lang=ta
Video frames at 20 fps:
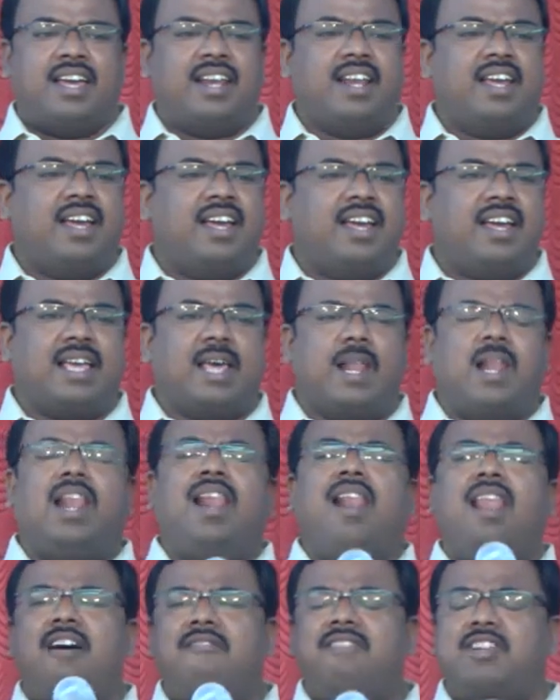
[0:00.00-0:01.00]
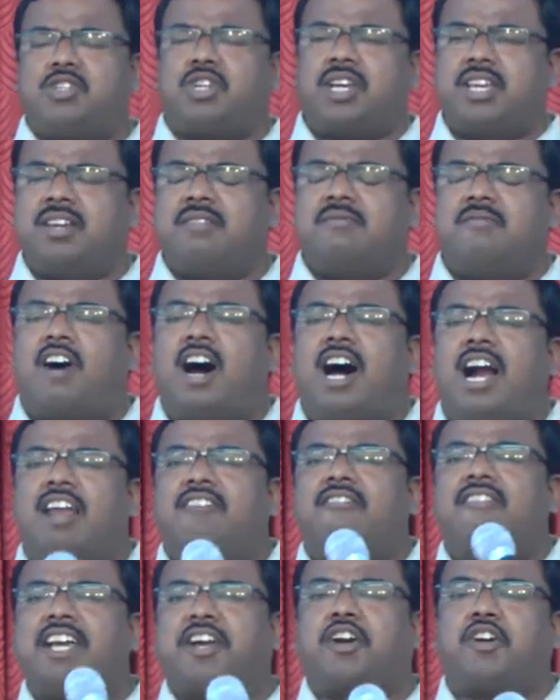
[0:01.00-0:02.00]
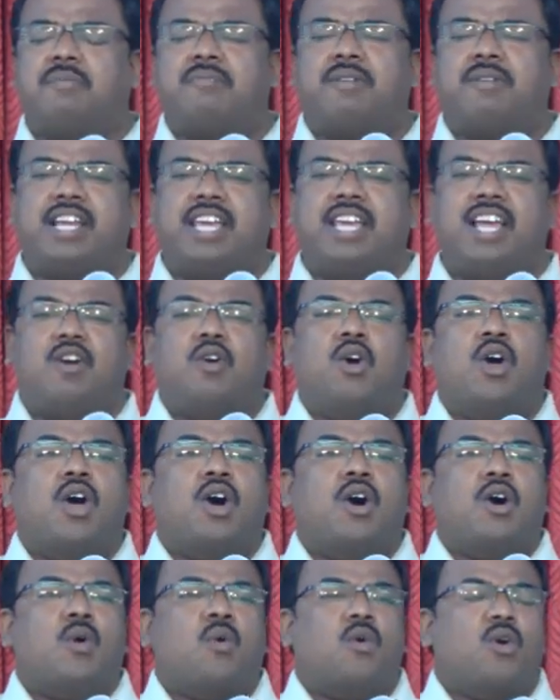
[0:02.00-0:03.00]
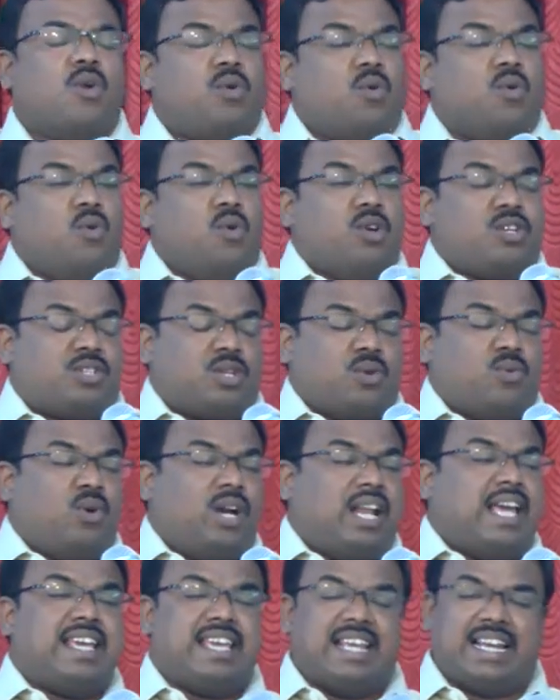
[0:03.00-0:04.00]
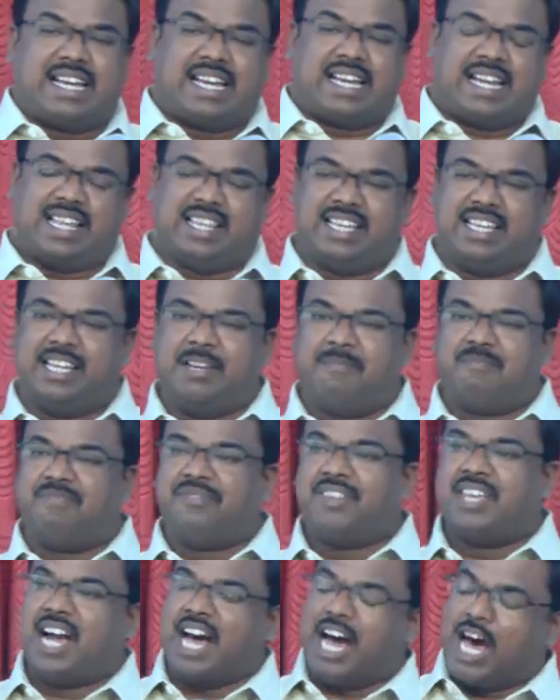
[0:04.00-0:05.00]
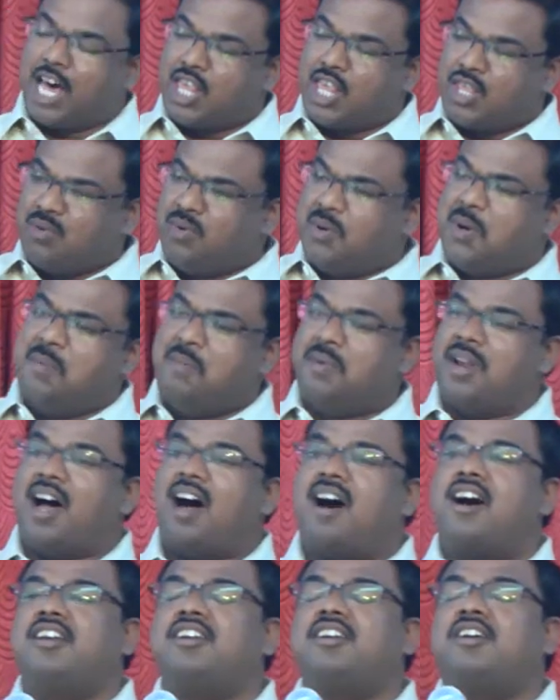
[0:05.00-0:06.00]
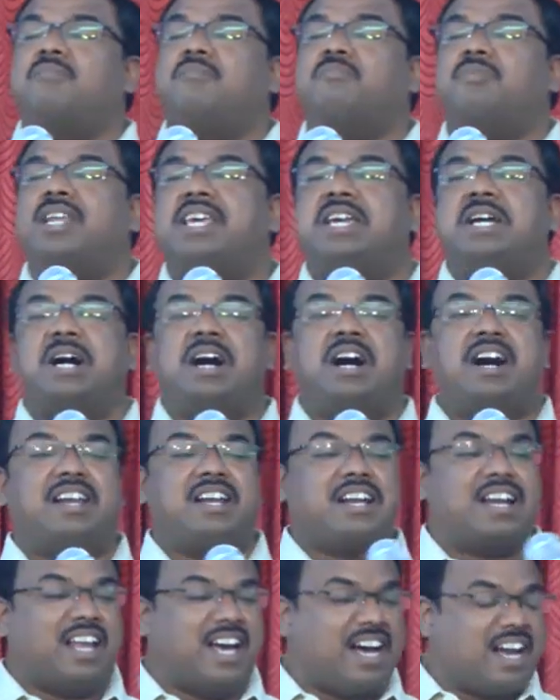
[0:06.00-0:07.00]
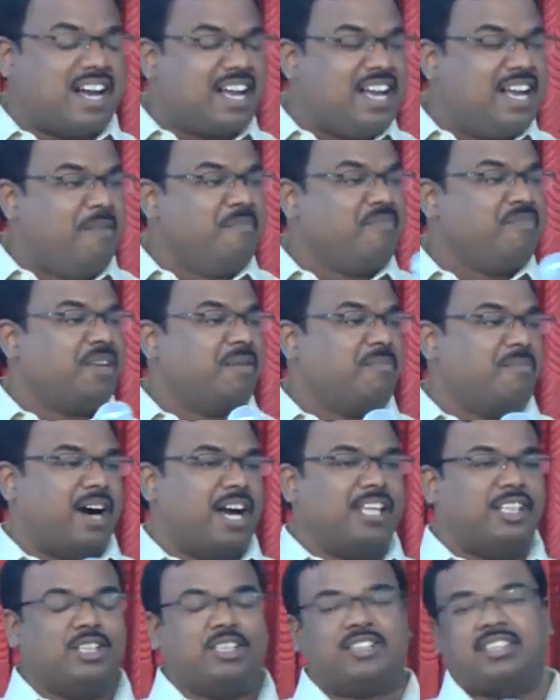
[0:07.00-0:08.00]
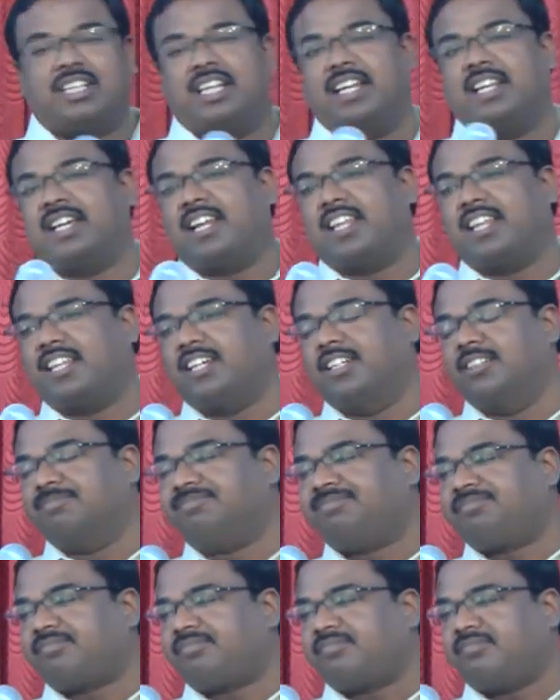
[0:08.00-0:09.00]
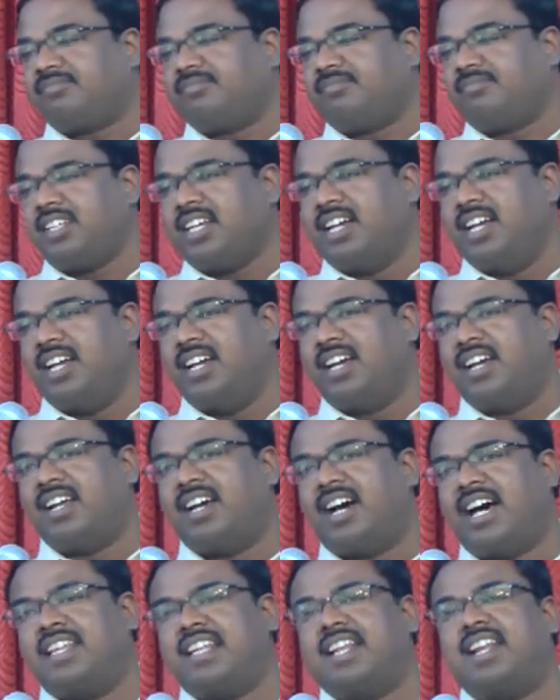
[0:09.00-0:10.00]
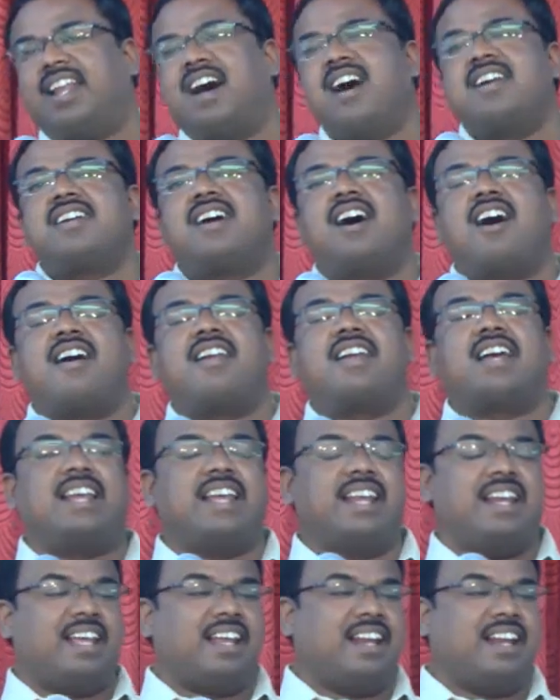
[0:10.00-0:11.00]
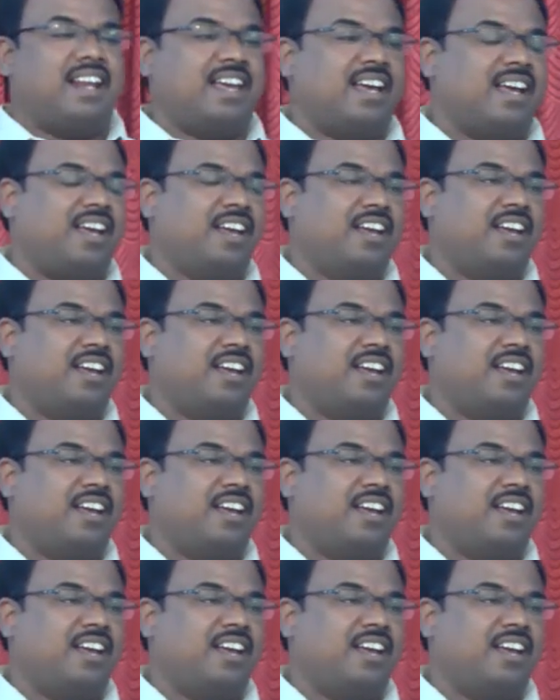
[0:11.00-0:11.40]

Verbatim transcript: என எல்லாவற்றையும் வாழ வைக்கும்படி ஒரு ஊற்று உள்ளே இருக்கிறது அதுவும் நான்கு பெரிய ஆறுகளாக பாய்ந்து செல்லுகிறது அந்த நான்கு ஆறுகள் என்னென்ன